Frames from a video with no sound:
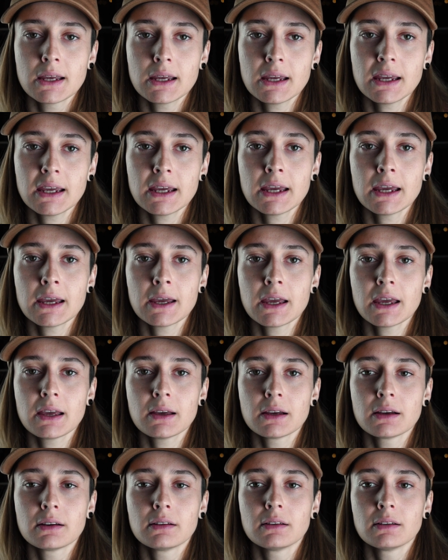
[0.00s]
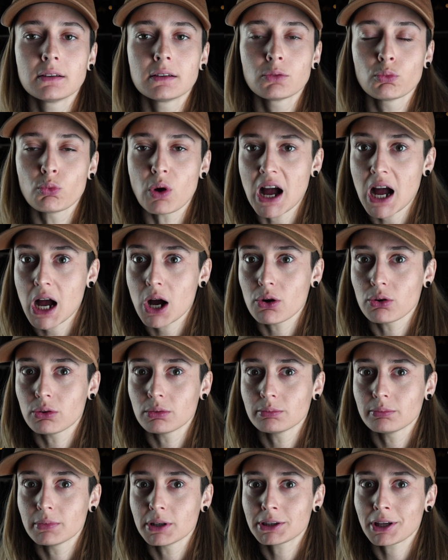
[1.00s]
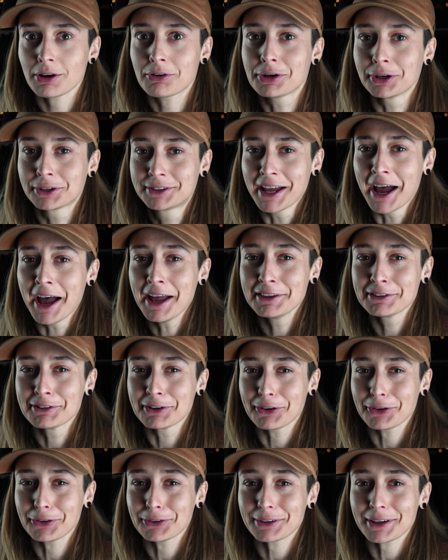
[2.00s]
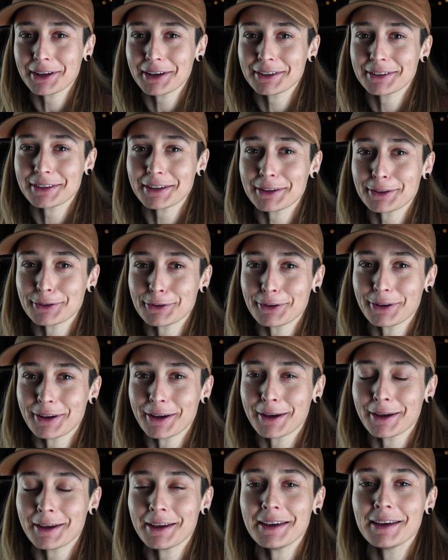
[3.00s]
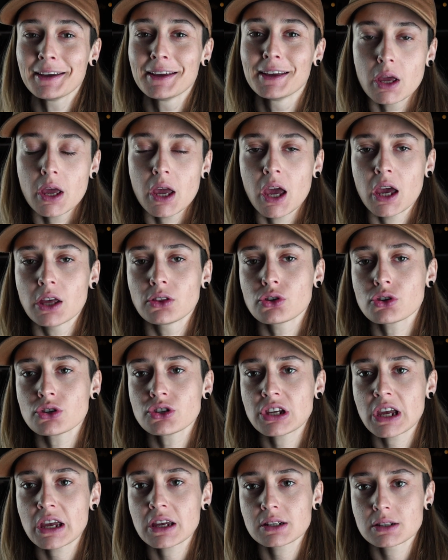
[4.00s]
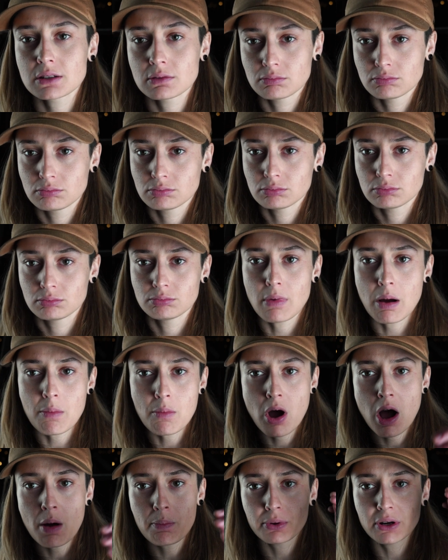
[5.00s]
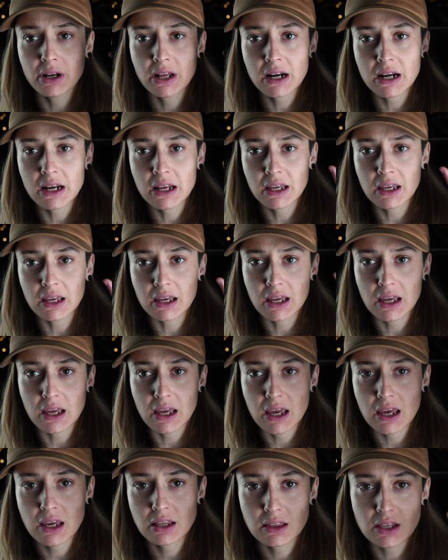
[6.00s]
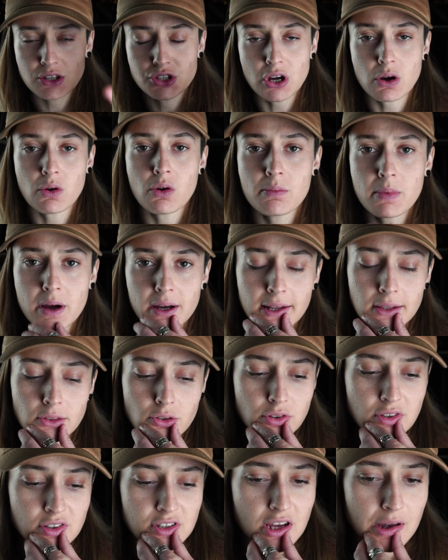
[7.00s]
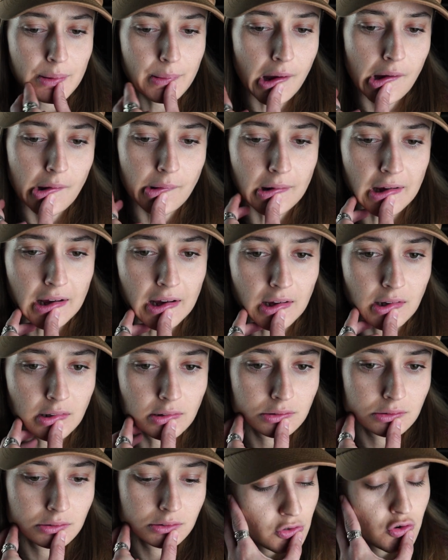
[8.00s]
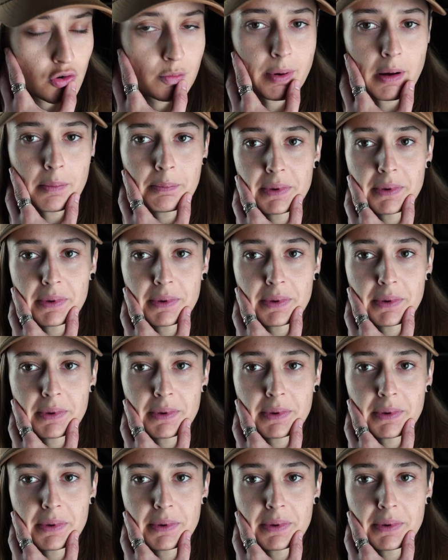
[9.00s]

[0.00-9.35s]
Eh, wow, me está gustando contar esta historia, ¿eh? Entonces, vamos a ponerle que este chavo más grande se llamaba Chupa.